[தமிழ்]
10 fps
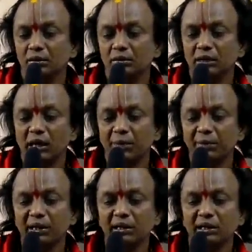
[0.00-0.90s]
இந்த
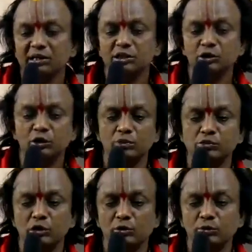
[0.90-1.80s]
அபரகரா
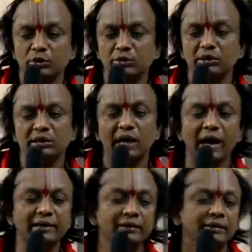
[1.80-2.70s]
செந்தூரம் சொல்லக்கூடியவர் நீ
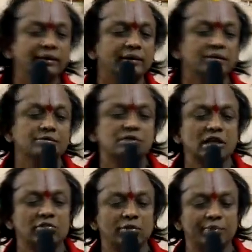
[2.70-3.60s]
ஆயில் நீடிக்கும்
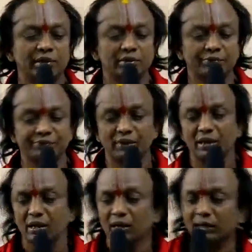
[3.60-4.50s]
செல்வம் பெருகும்
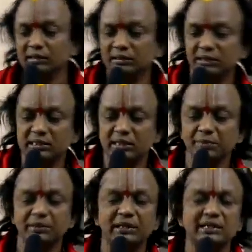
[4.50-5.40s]
ரசத்தை
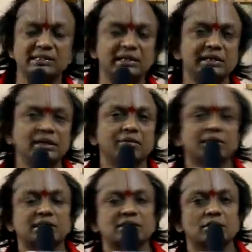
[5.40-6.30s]
சாப்பிட்டா ரசலிங்கம்
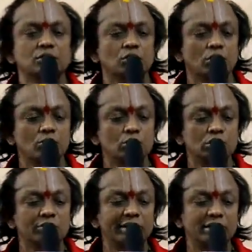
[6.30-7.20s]
ரச செந்தூரம்
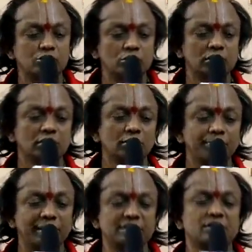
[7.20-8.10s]
மூட்டு வலி சுகரு
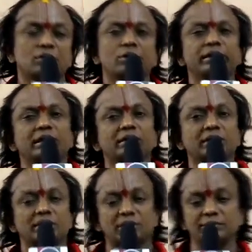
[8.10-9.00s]
பிரஷர் நோய்களை
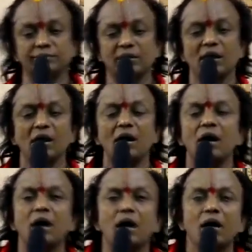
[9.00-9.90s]
தீர்க்கும்
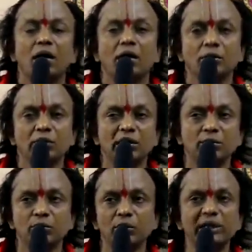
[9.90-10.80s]
அதுபோல்
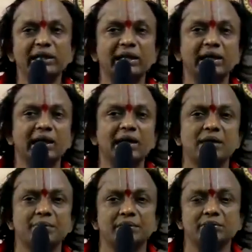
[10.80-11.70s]
மூலிகையிலெல்லாம்
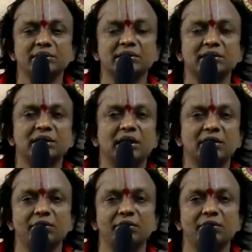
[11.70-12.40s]
நமக்கு வந்து சித்தர்கள்